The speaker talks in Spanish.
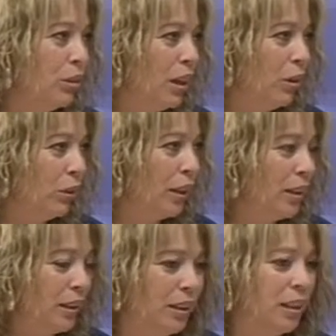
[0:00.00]
ahora
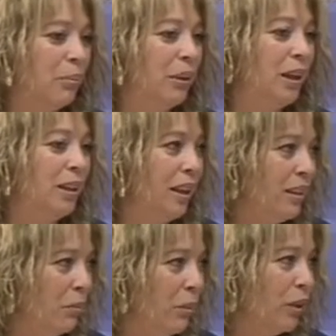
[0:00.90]
y tiene que esperar el día
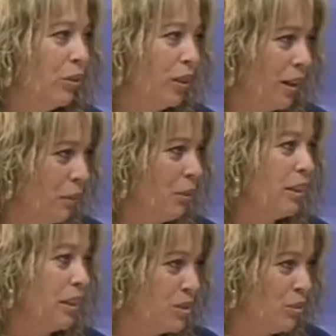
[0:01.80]
10 para cobrar la
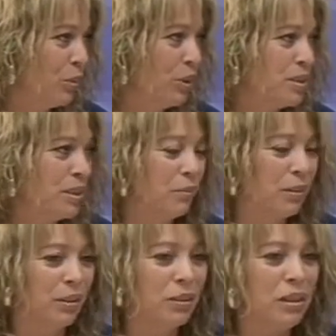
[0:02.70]
prestación por
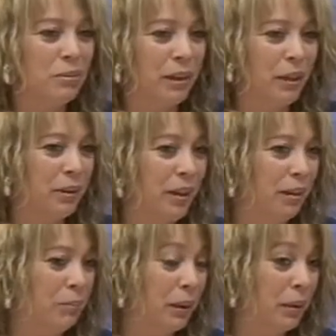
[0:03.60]
desempleo para pagar
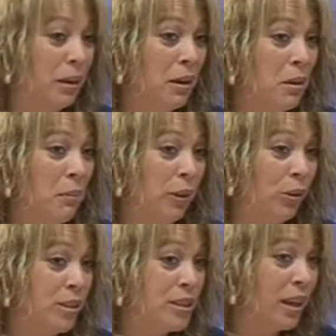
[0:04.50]
el PAN. Pero
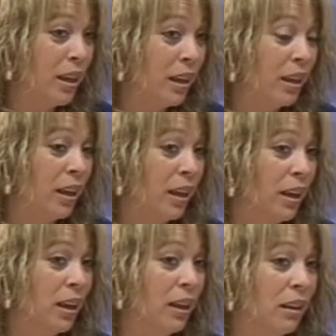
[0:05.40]
dice
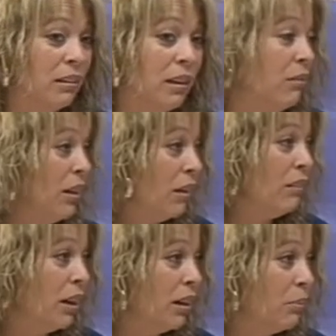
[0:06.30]
que, van a
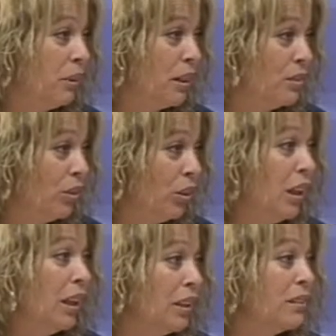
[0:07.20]
bajar las prestaciones y
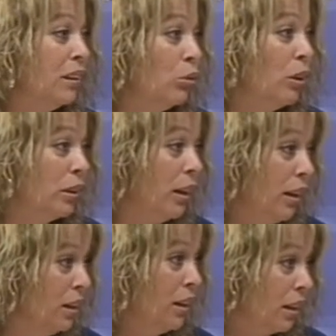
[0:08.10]
qué hace toda esta
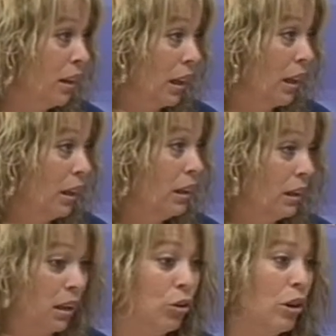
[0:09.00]
gente que,
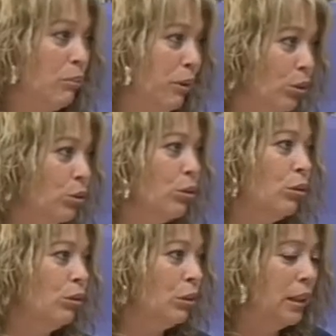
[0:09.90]
yo mm. la veo todos
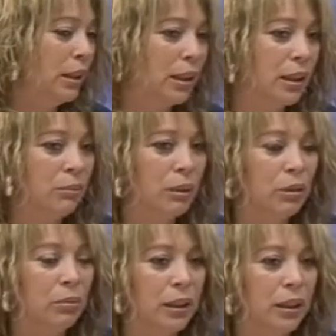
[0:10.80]
los días que me
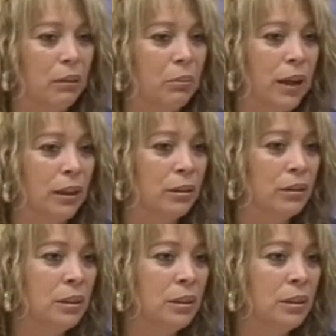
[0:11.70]
compran el PAN. ¿no?